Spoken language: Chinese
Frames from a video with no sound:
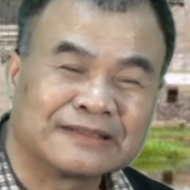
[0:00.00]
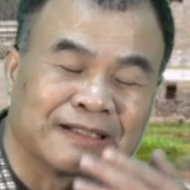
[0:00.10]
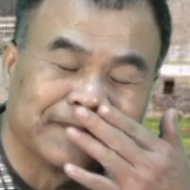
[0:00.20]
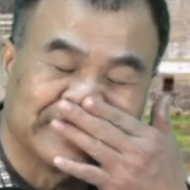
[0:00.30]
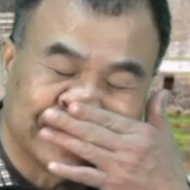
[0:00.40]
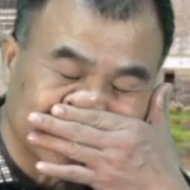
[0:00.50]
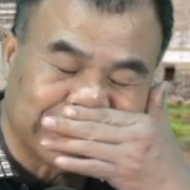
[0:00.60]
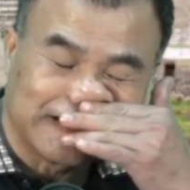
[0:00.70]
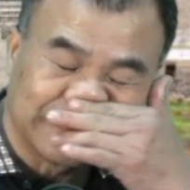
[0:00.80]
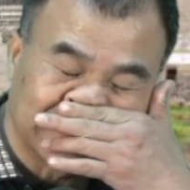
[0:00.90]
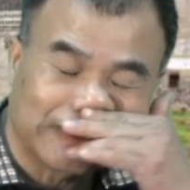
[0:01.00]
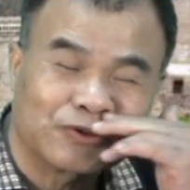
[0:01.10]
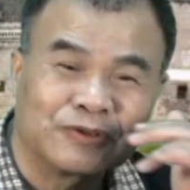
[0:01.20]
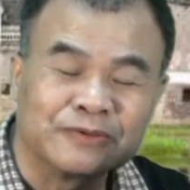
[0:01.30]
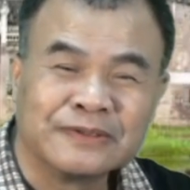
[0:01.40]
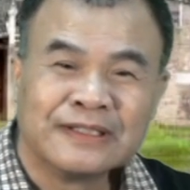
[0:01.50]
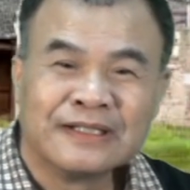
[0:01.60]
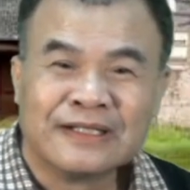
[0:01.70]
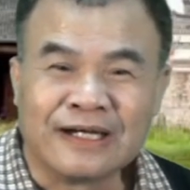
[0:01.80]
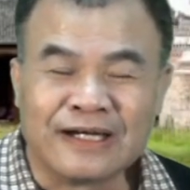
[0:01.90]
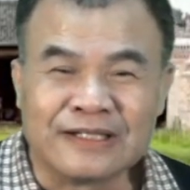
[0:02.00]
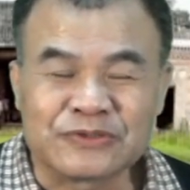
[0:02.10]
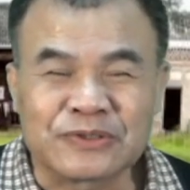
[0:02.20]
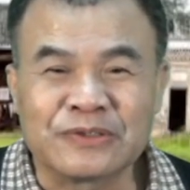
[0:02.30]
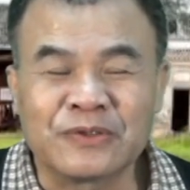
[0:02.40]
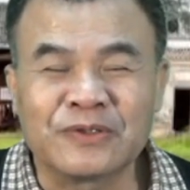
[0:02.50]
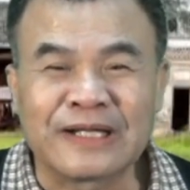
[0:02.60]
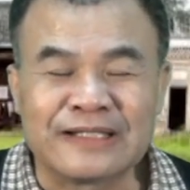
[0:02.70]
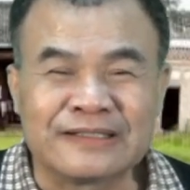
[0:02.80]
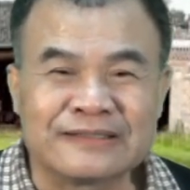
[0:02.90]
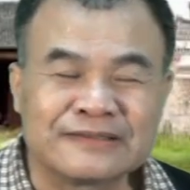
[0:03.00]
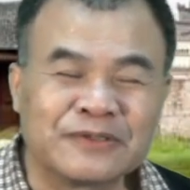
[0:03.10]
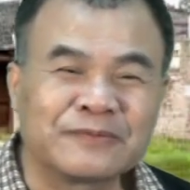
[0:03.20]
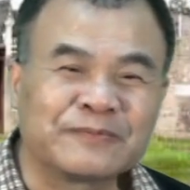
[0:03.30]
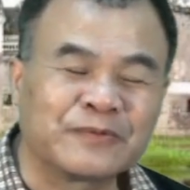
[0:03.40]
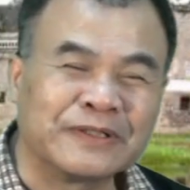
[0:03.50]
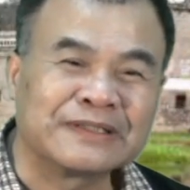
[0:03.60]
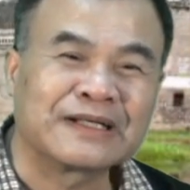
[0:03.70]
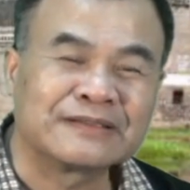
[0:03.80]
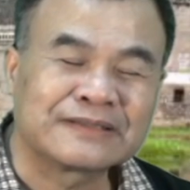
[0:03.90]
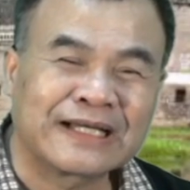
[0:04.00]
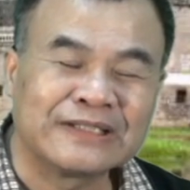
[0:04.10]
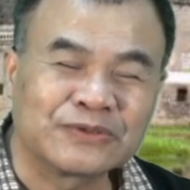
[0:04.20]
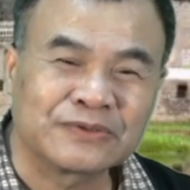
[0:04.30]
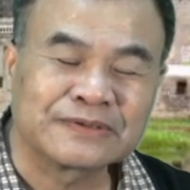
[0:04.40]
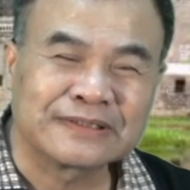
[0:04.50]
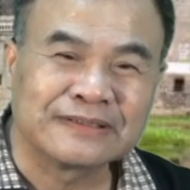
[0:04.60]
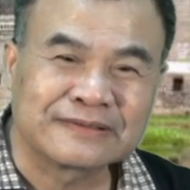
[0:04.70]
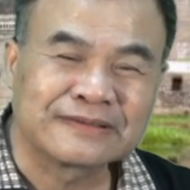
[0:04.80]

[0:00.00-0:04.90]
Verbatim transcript: 这样惊吓一直照顾我啊，所以后来呢又回到了太宗这，